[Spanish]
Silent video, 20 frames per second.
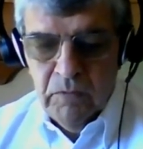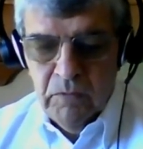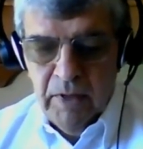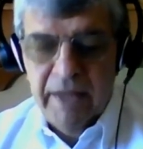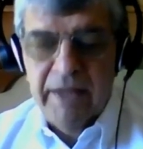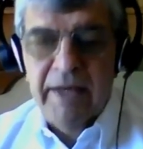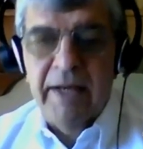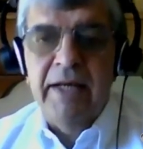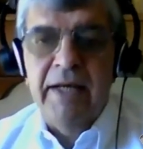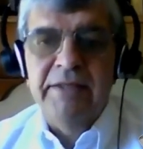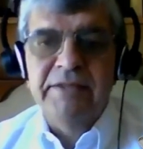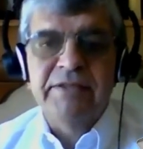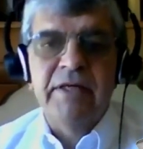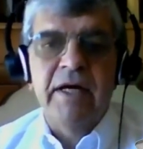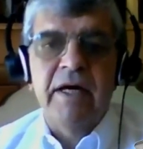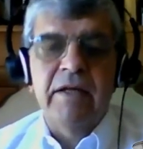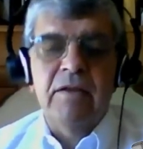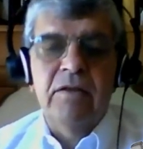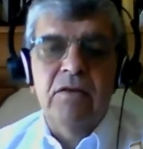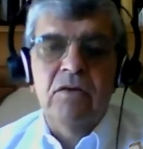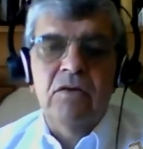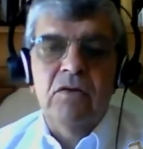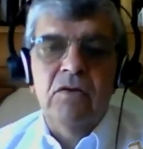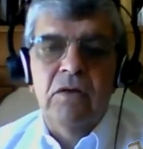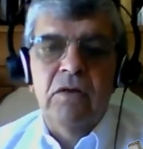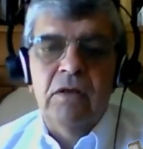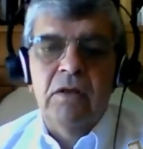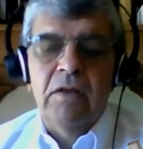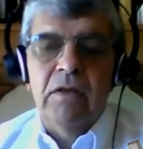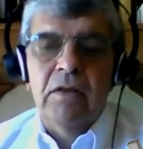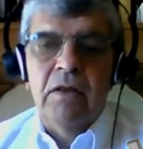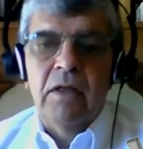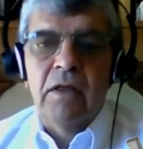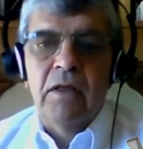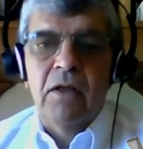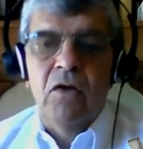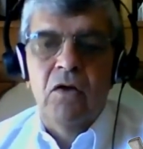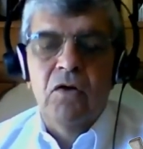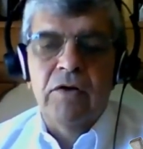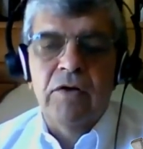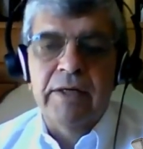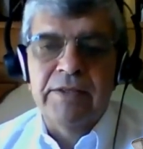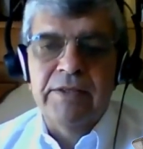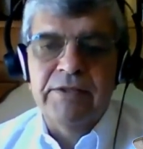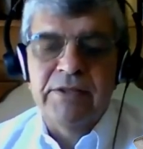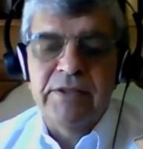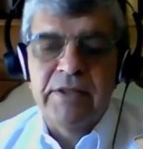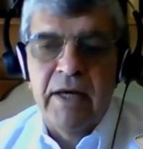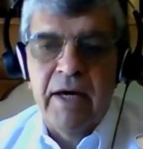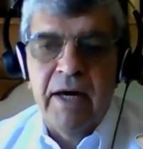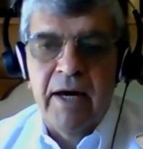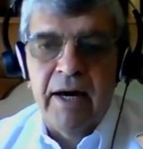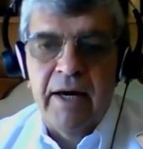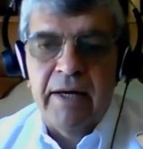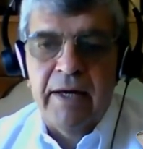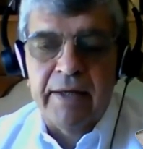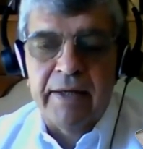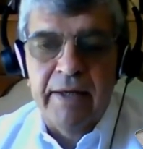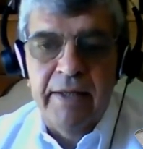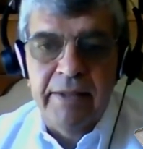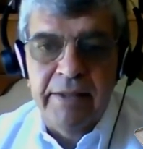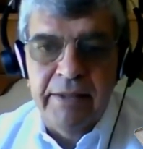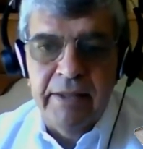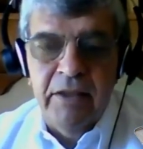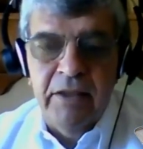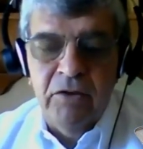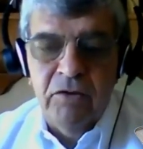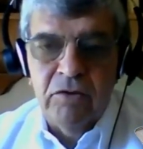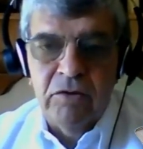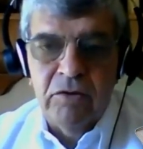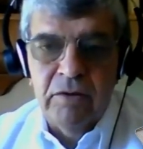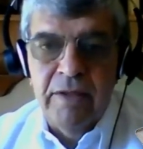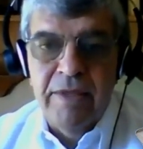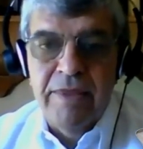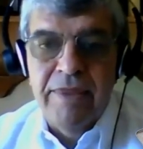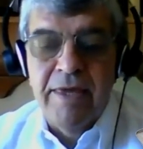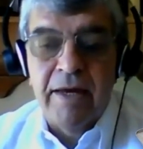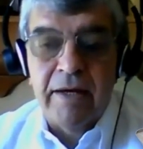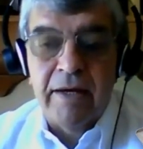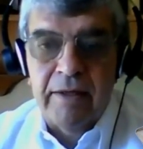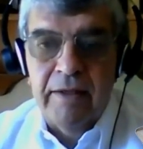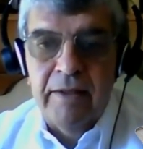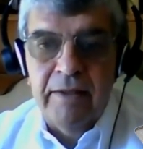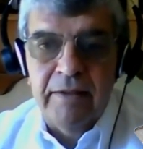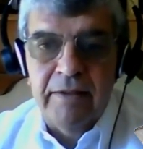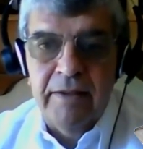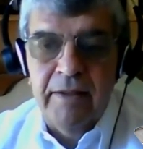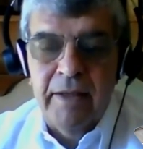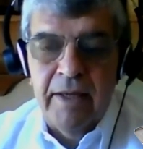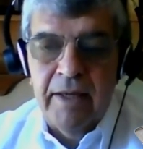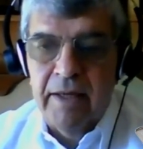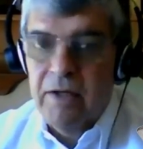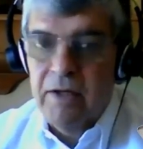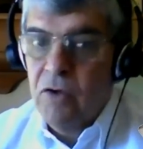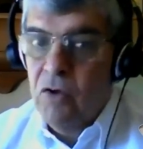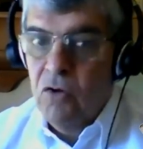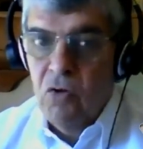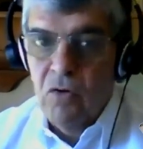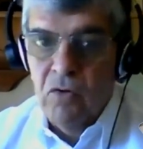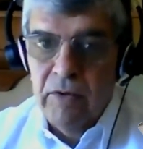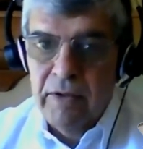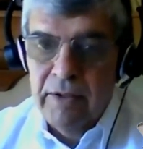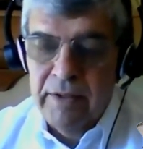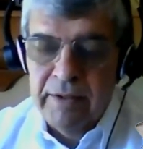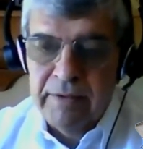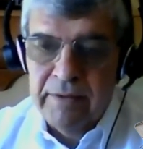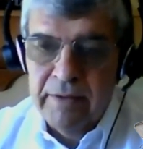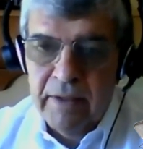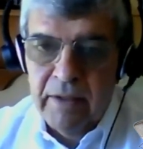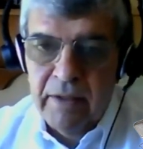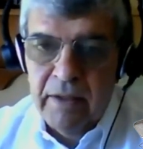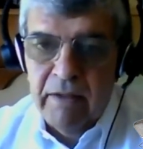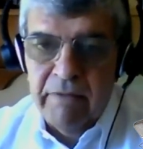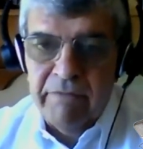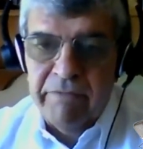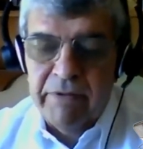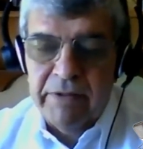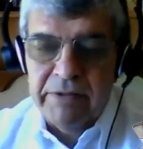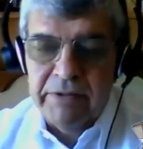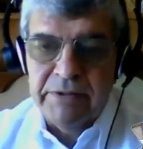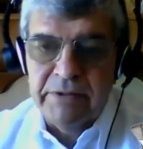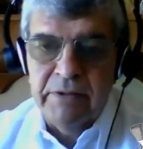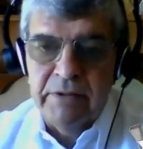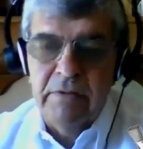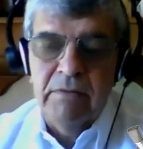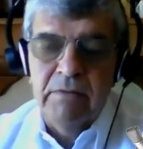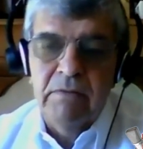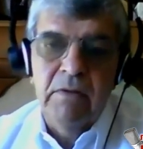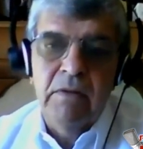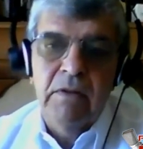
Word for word: analizar lo que sea argentino y de Argentina no es tarea fácil.